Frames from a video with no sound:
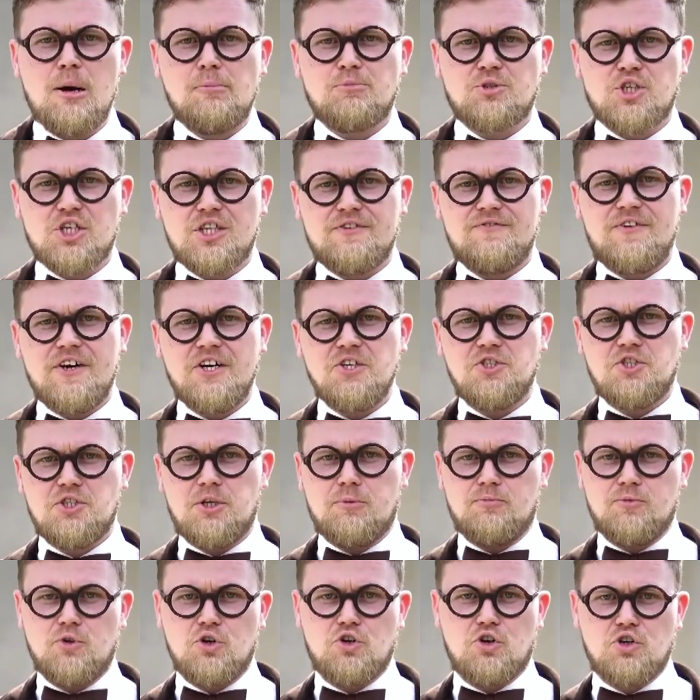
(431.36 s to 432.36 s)
Przed
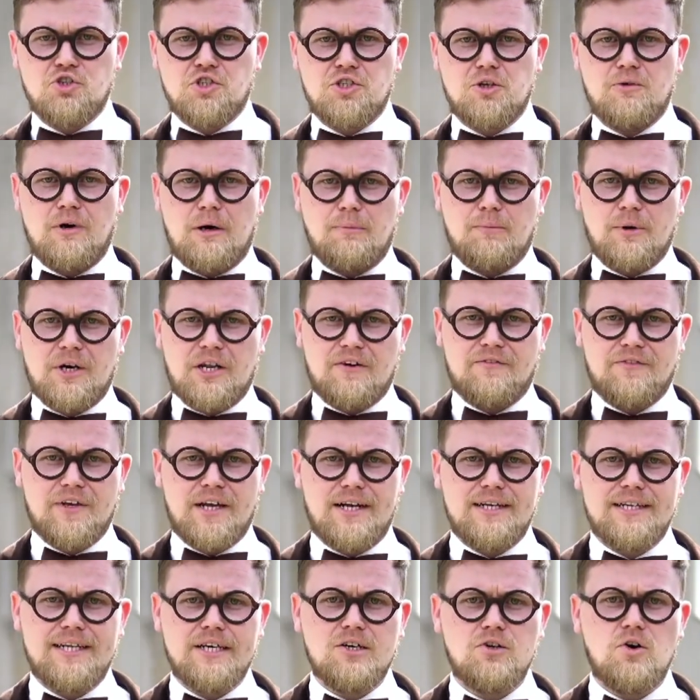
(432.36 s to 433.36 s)
wejściem do kościoła
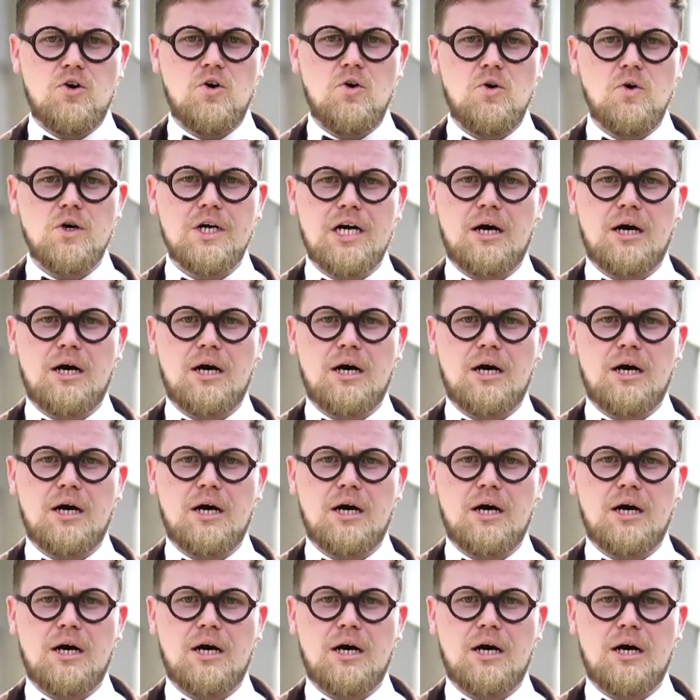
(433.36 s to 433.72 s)
parafialnego